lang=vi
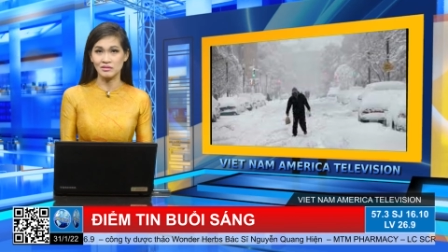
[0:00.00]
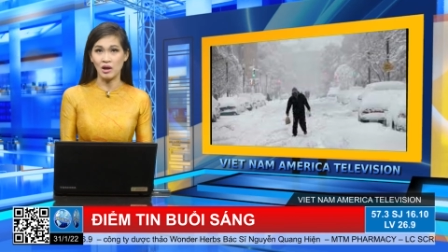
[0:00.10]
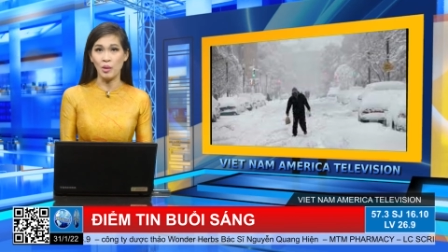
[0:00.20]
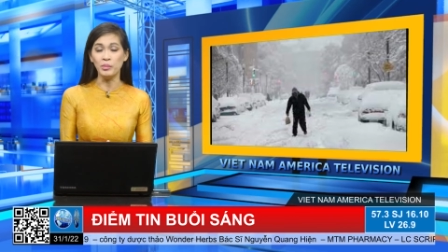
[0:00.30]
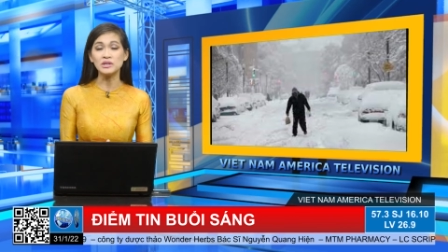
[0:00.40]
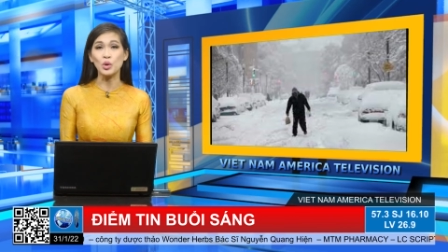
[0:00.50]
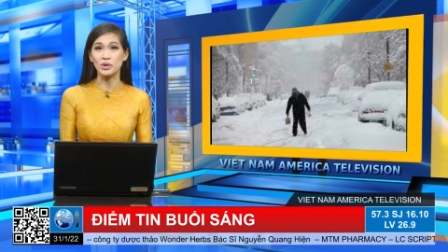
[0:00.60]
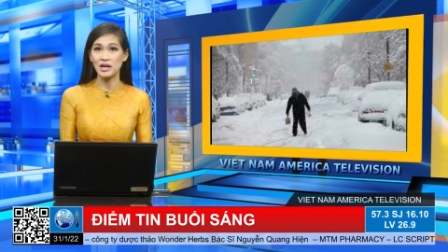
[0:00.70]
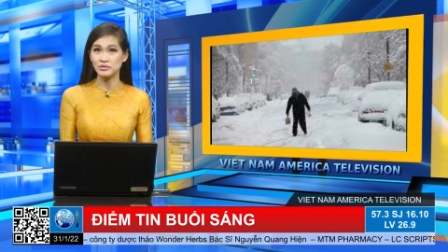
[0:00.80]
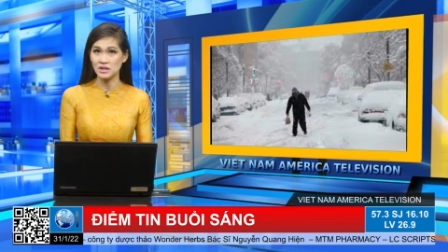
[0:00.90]
ở mức độ
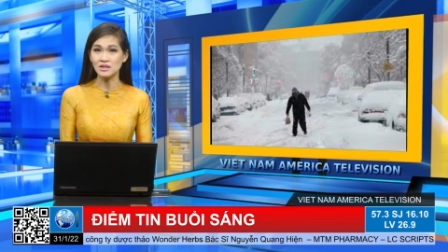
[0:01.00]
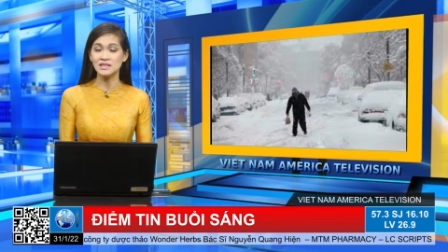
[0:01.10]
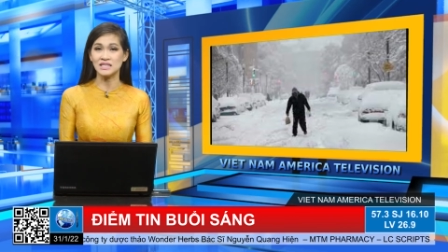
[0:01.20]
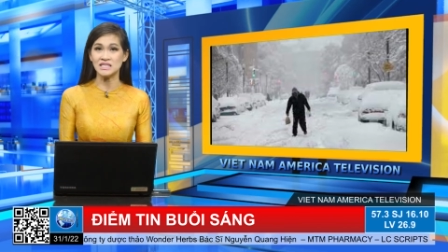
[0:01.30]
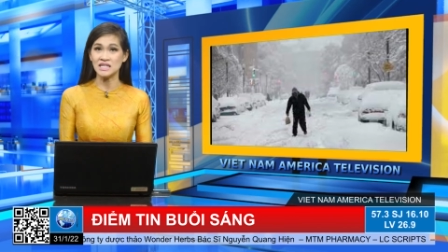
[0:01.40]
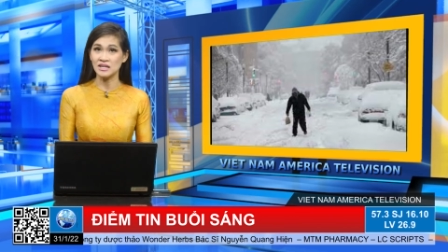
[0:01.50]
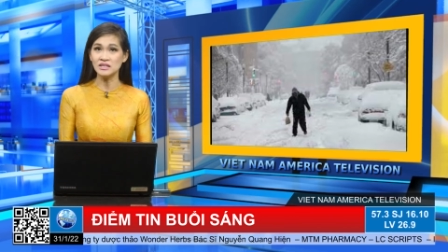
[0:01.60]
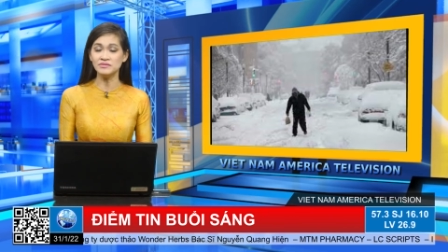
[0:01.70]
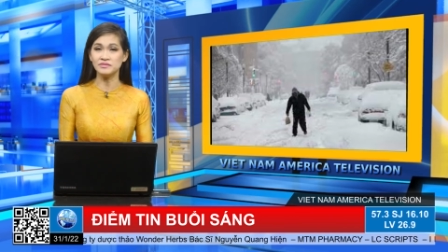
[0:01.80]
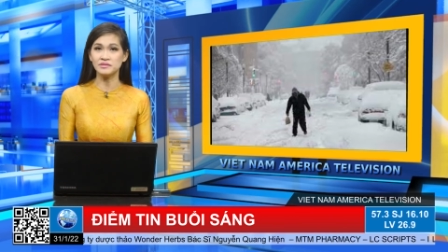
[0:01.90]
cao nhất là tránh
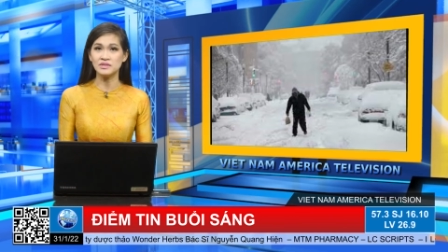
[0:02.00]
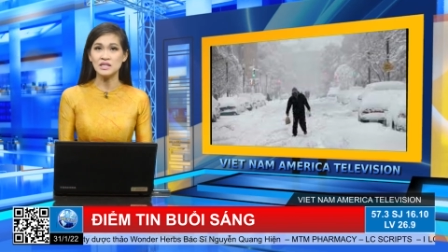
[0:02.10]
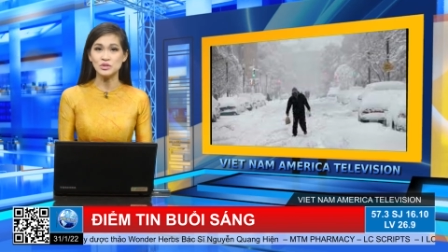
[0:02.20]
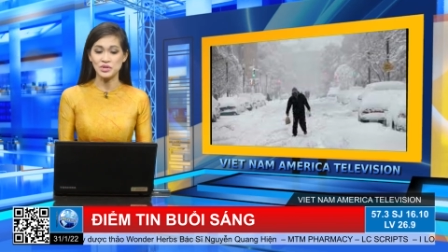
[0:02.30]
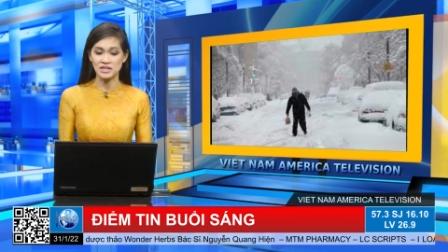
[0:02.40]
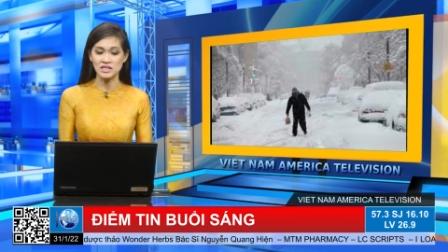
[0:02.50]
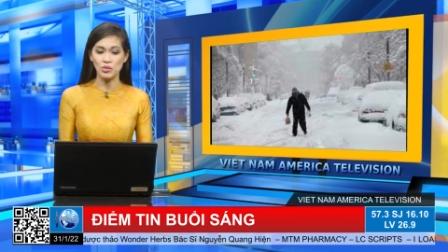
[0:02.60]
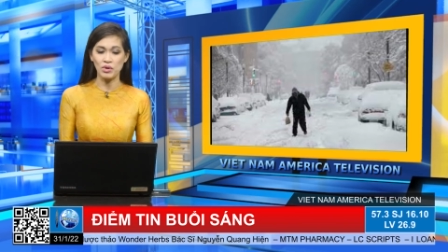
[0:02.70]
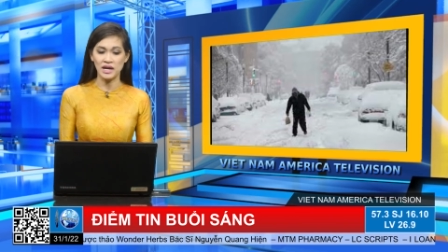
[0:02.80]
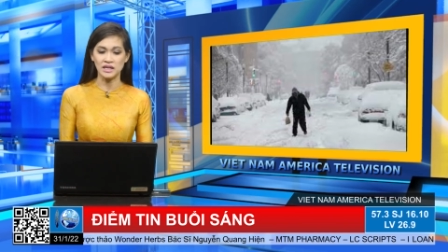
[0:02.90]
di chuyển ra
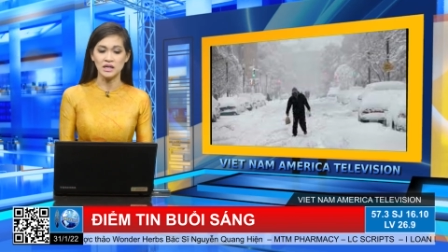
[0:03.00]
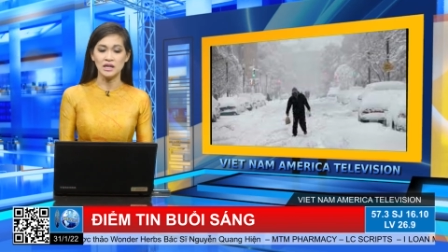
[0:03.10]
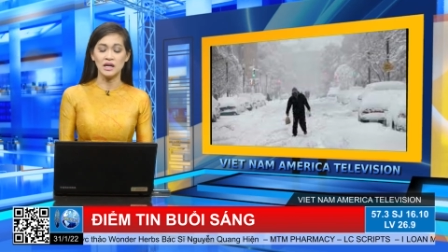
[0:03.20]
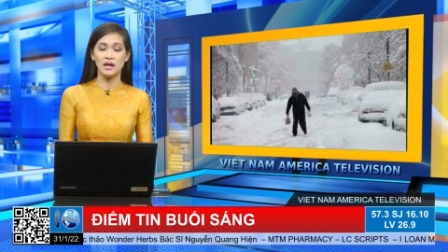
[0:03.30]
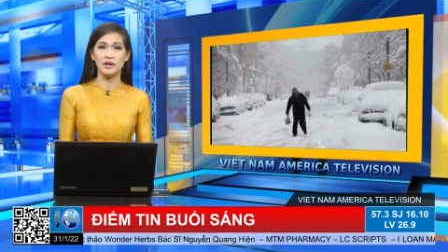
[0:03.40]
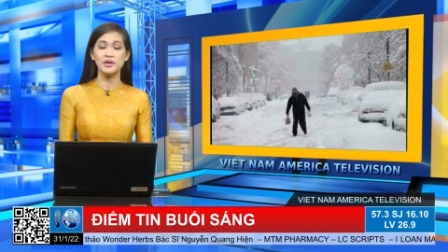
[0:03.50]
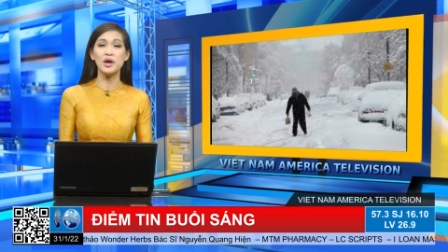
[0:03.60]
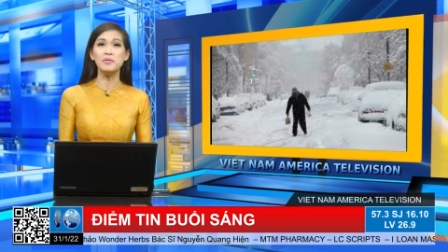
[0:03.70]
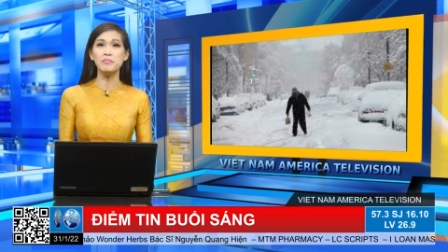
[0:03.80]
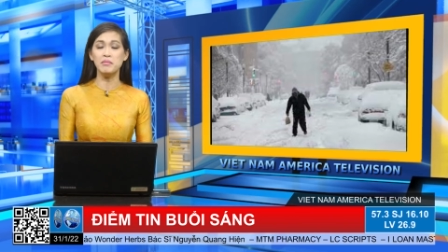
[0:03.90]
ngoài
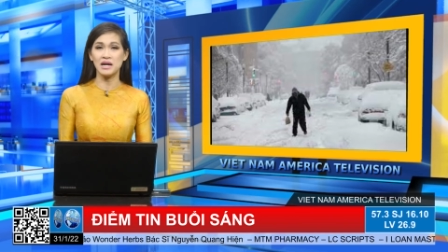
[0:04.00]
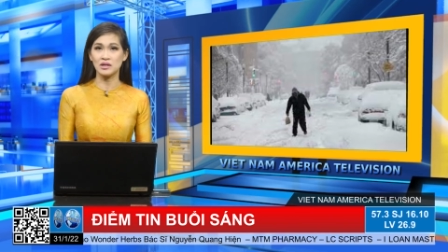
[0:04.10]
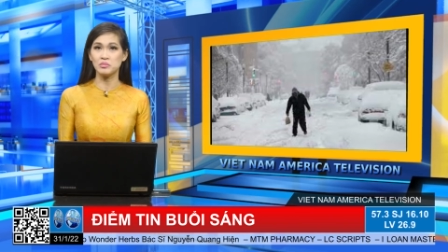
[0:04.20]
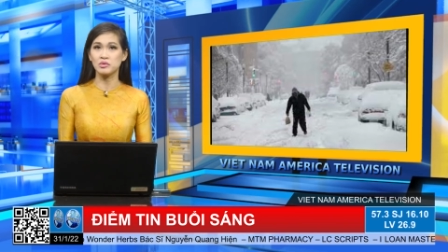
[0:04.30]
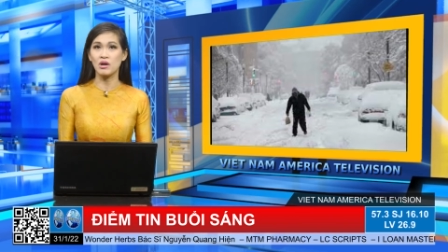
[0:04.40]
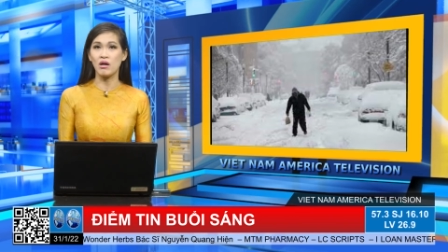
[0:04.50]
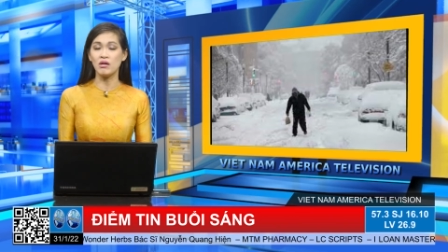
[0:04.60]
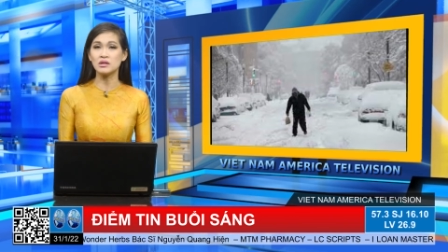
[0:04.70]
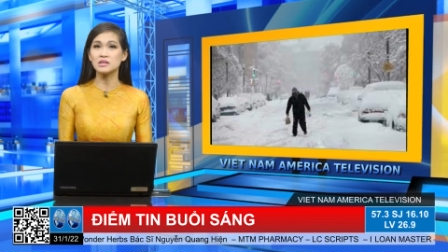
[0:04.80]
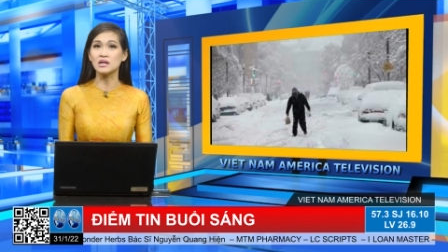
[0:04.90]
nếu mà không
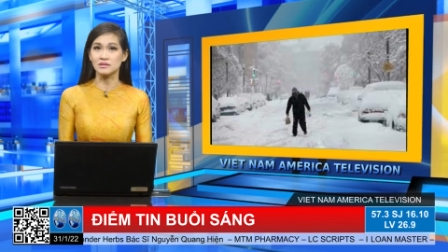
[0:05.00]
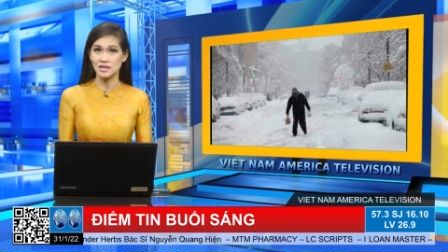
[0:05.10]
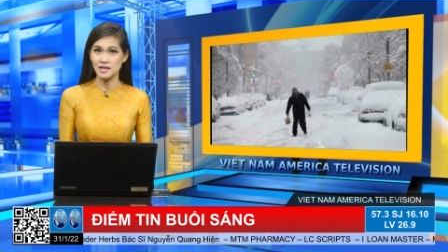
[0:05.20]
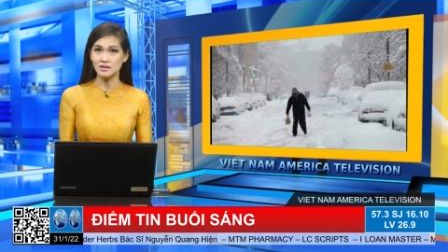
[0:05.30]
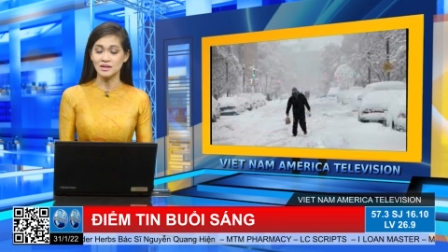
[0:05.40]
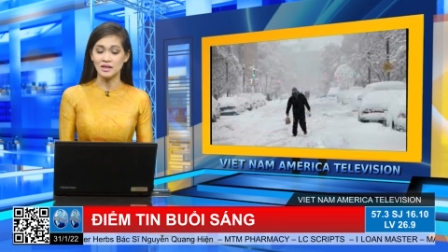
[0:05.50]
có cần thiết.